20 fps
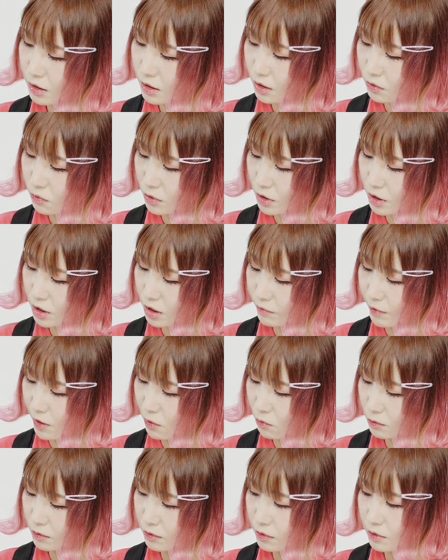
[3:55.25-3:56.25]
結構一
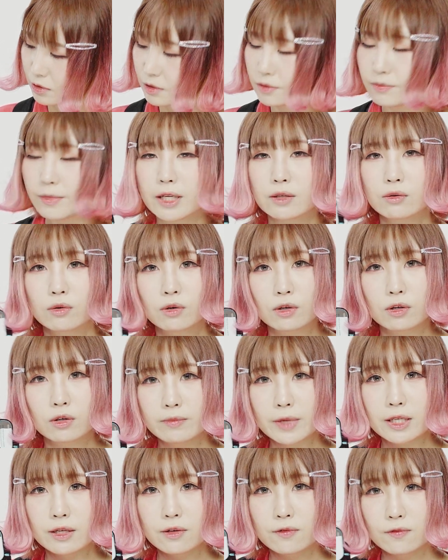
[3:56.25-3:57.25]
番おすすめの
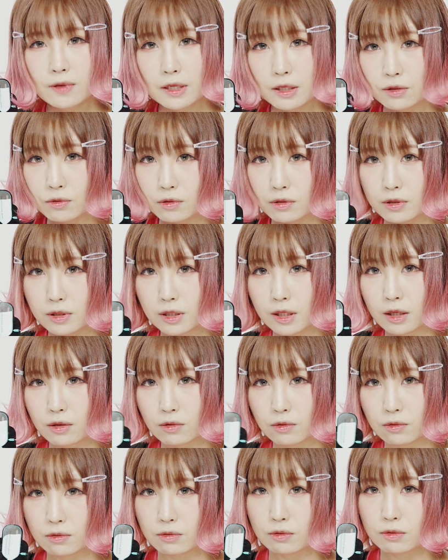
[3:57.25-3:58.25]
メディフィールって
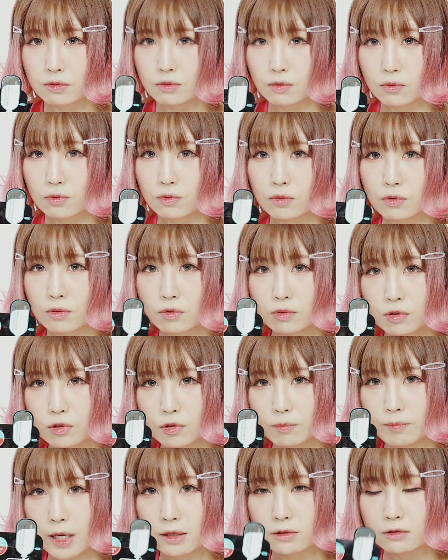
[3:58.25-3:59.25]
いうところ
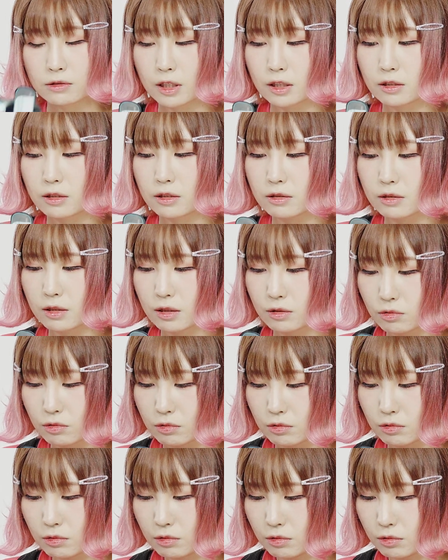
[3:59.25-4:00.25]
のパックなんですけ
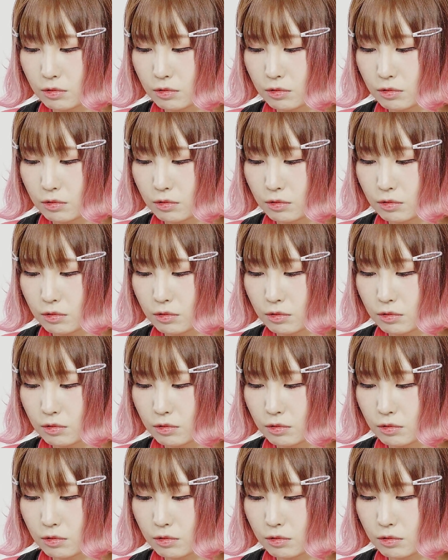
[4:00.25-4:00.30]
ど